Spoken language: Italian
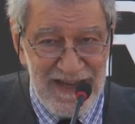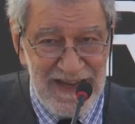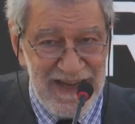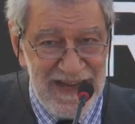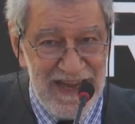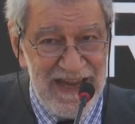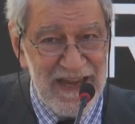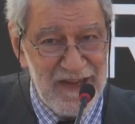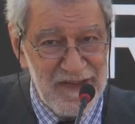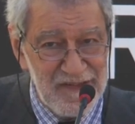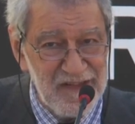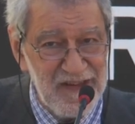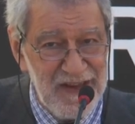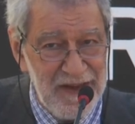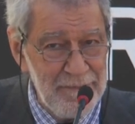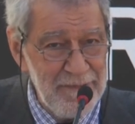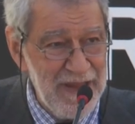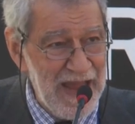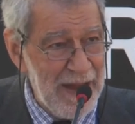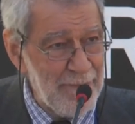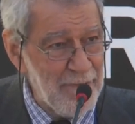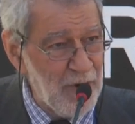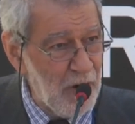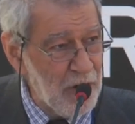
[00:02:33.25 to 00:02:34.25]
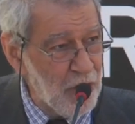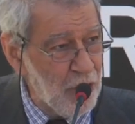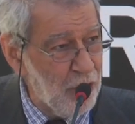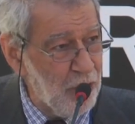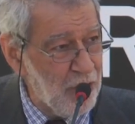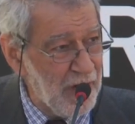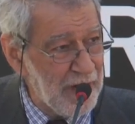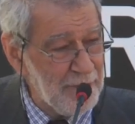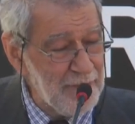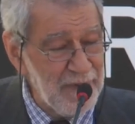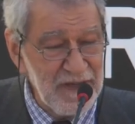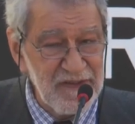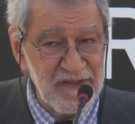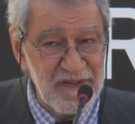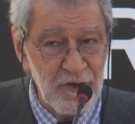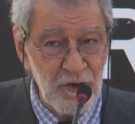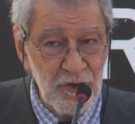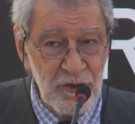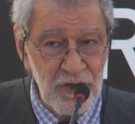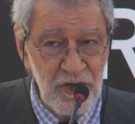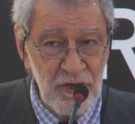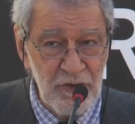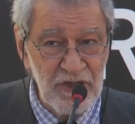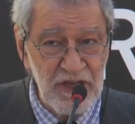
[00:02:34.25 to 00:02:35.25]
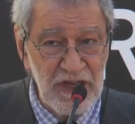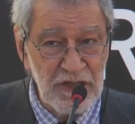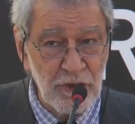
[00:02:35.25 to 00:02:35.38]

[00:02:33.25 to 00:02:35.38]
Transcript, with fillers: è se abbiamo ancora bisogno,